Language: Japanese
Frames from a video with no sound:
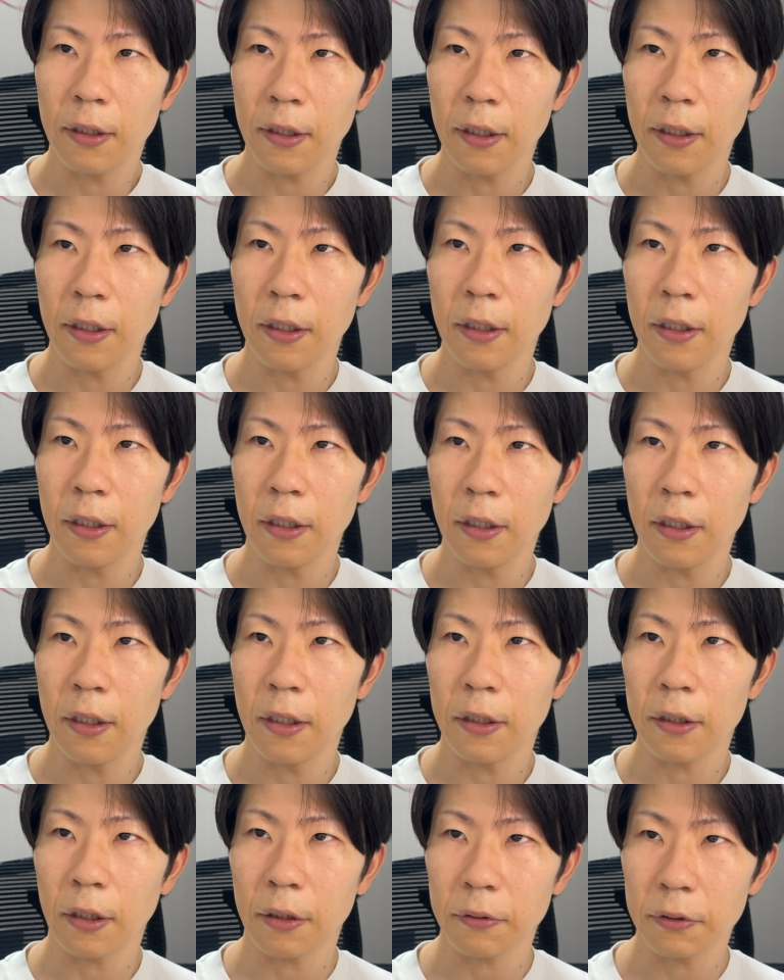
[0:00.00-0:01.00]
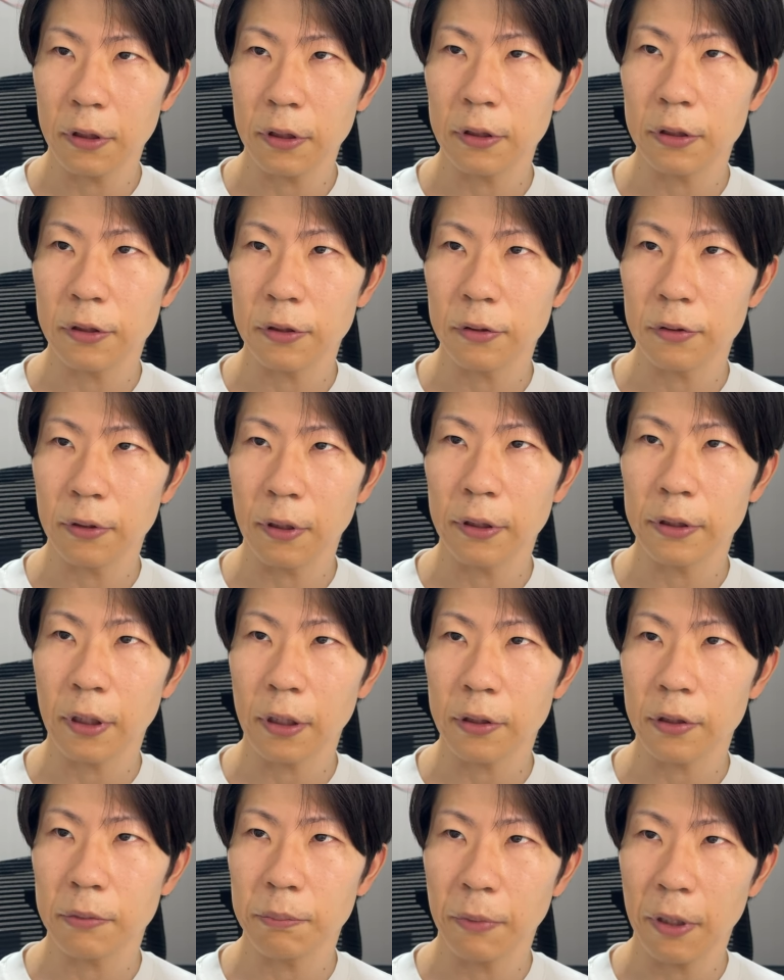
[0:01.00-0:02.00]
えー、120え
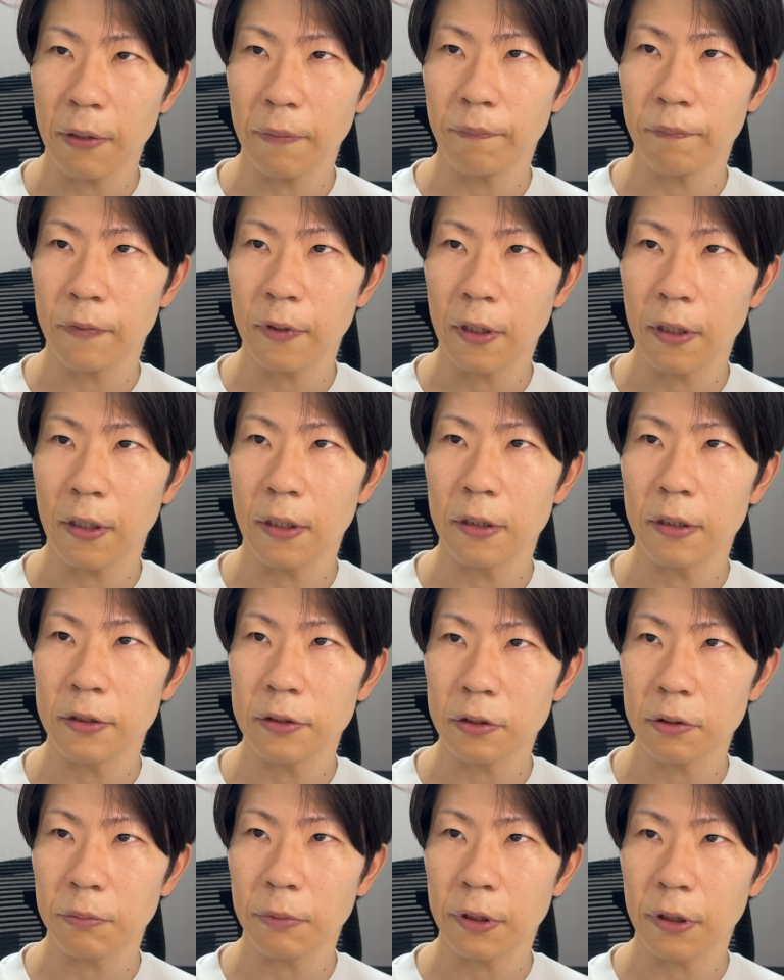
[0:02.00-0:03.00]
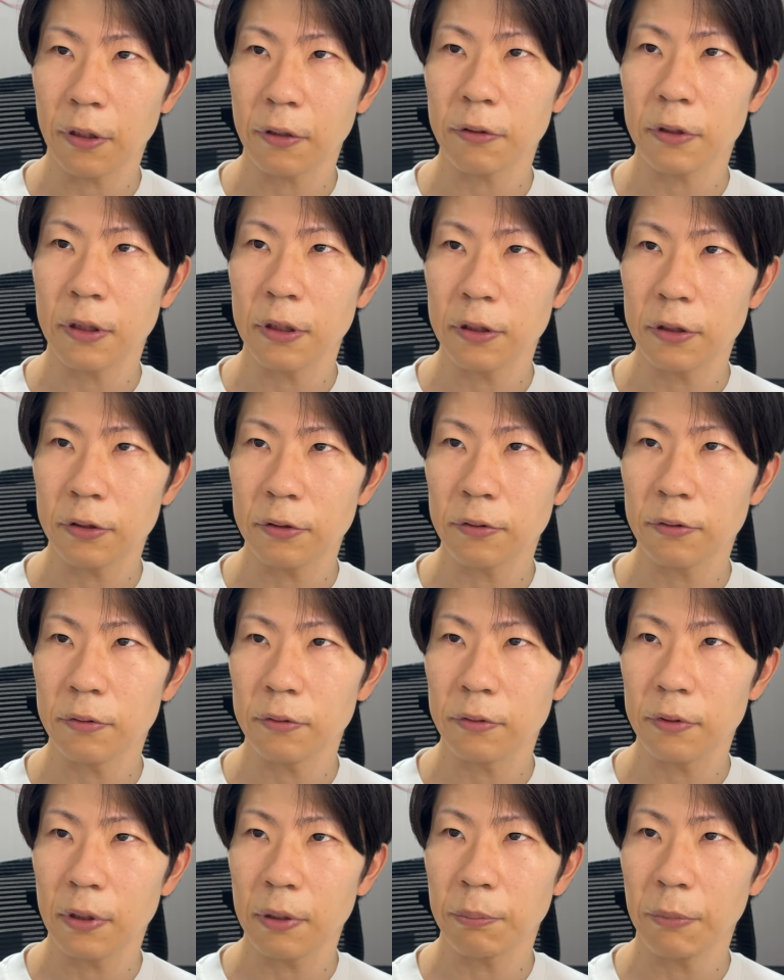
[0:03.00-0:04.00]
100万、えー、20万120
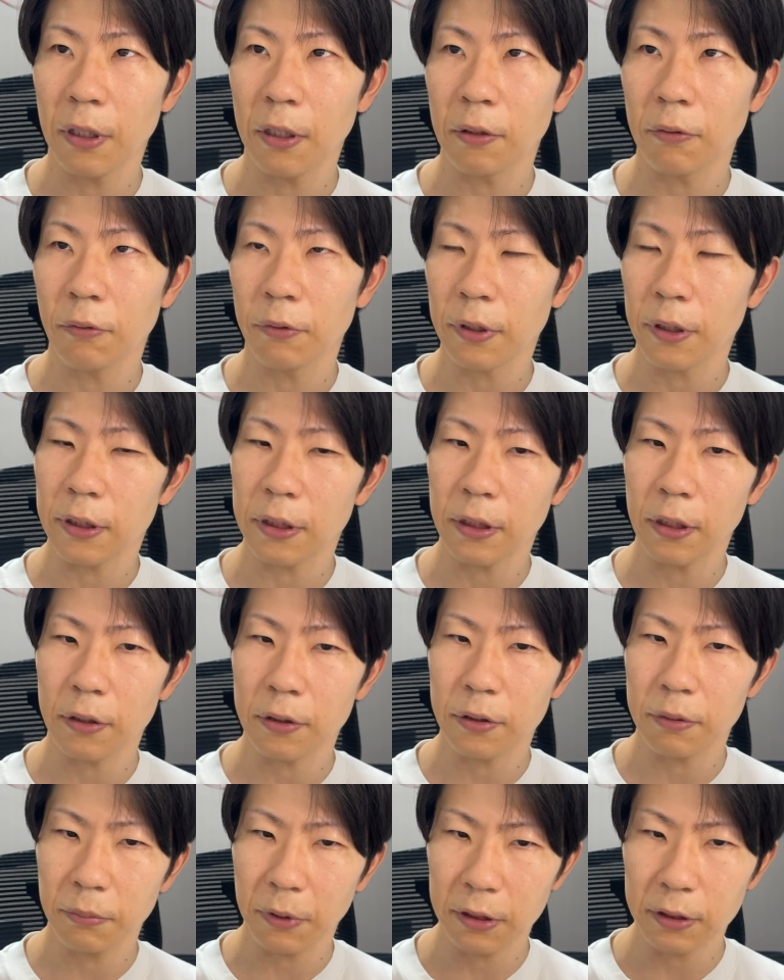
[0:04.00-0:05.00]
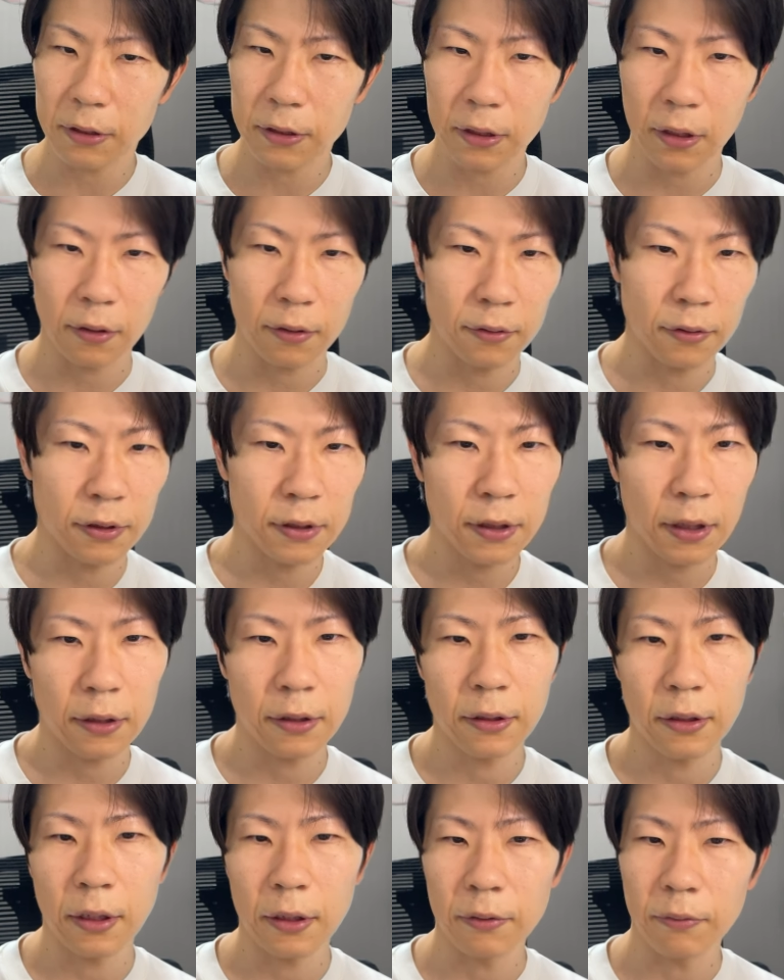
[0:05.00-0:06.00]
でまあ合計200万近く
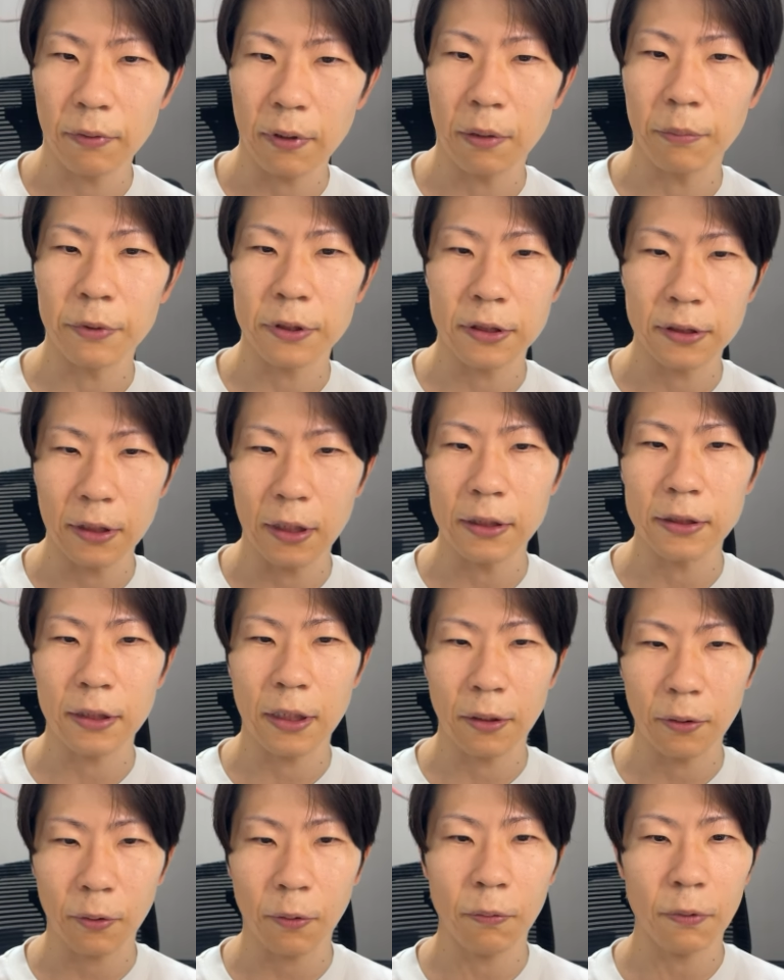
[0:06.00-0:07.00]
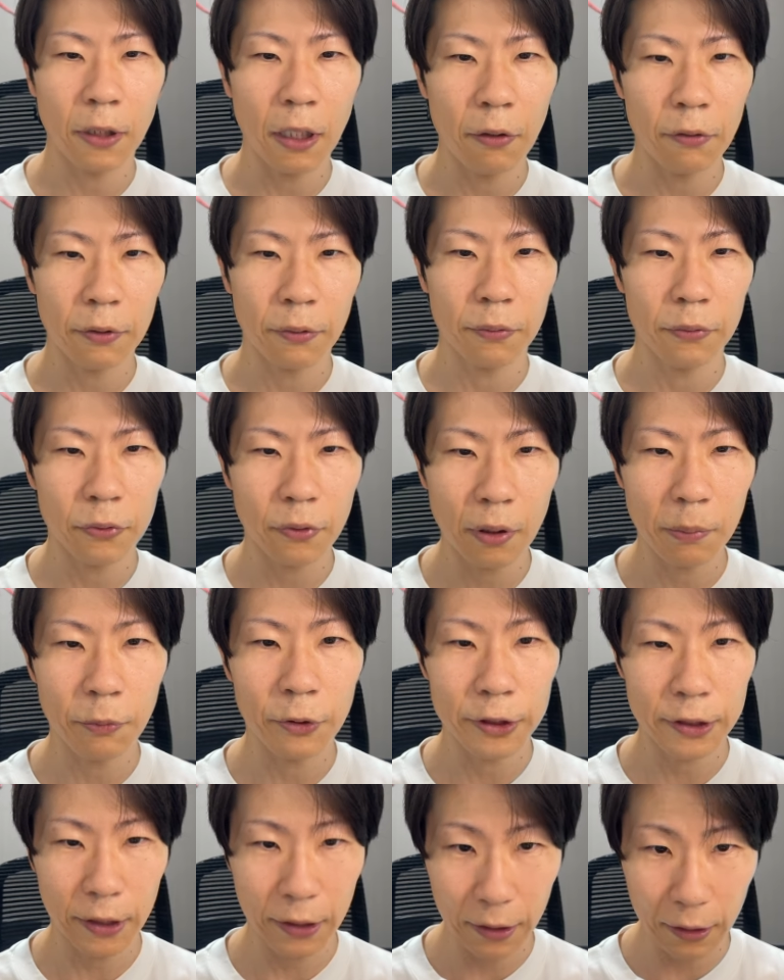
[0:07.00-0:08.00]
使ってるのかもしれないですがこの顔で本当に
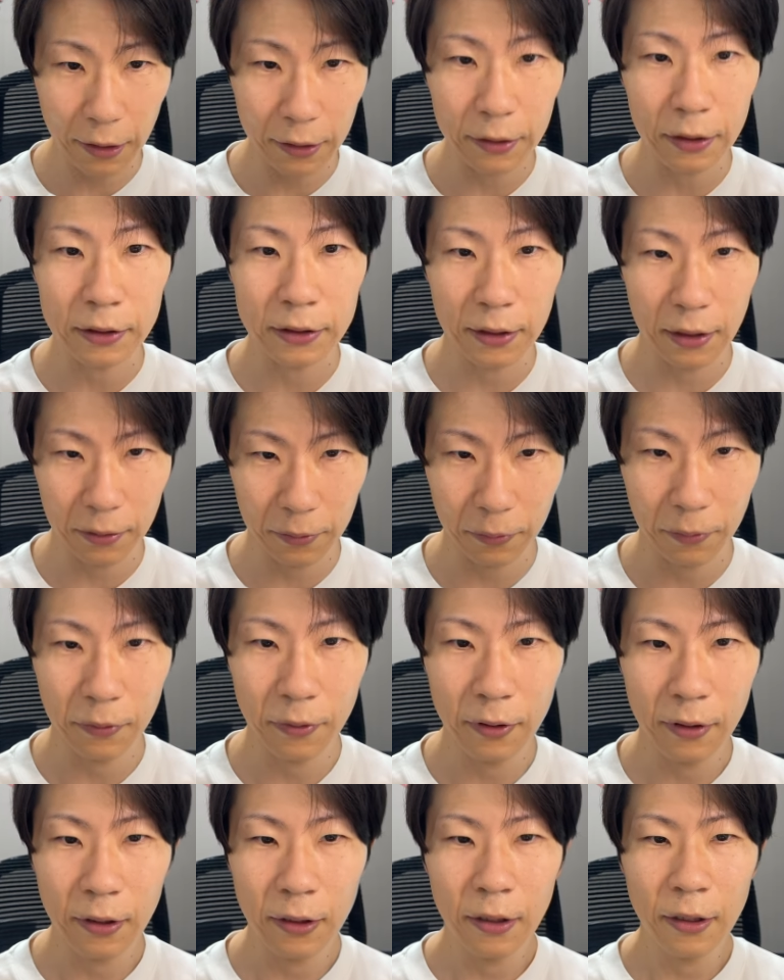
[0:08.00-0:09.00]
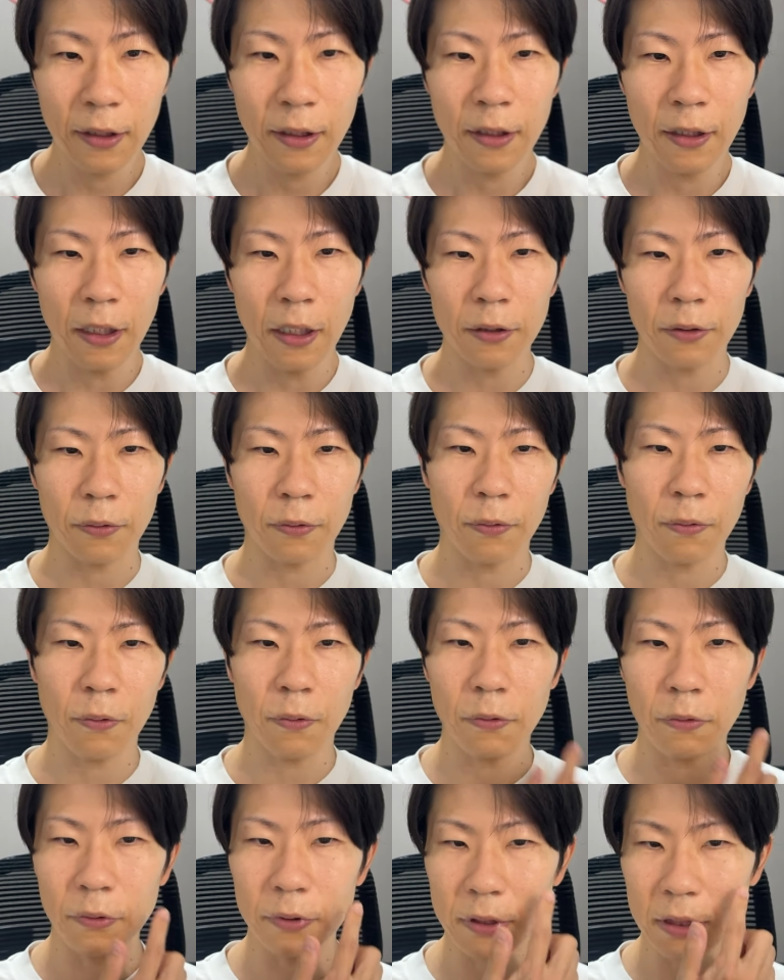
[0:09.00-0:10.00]
申し訳ないんですけどあとこ
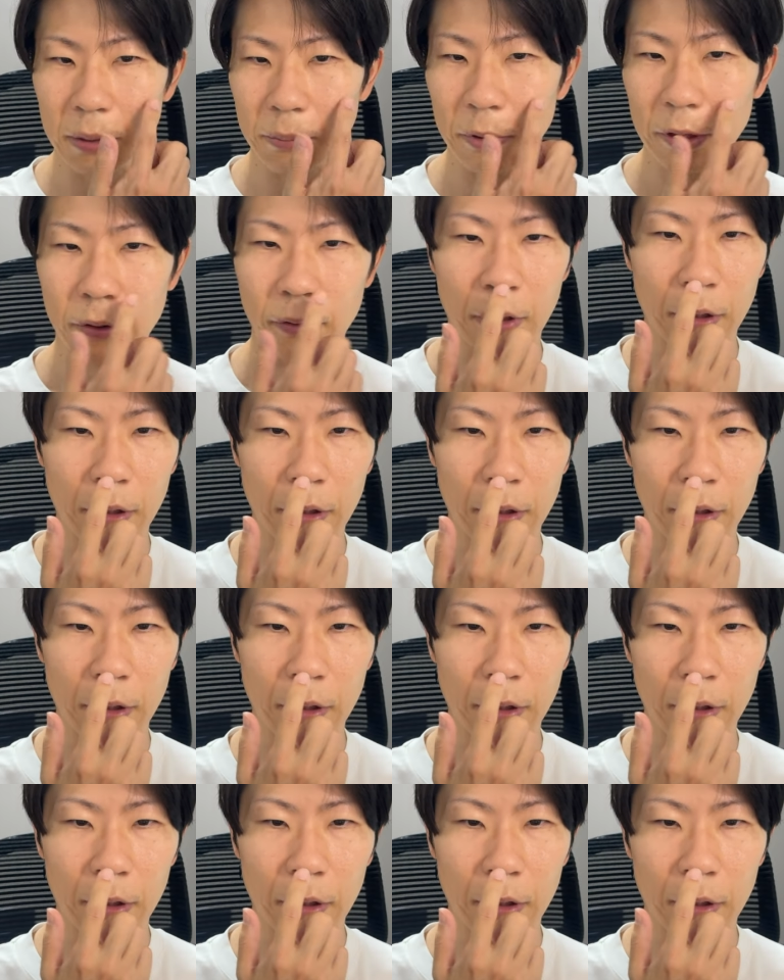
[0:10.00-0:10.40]
このシミと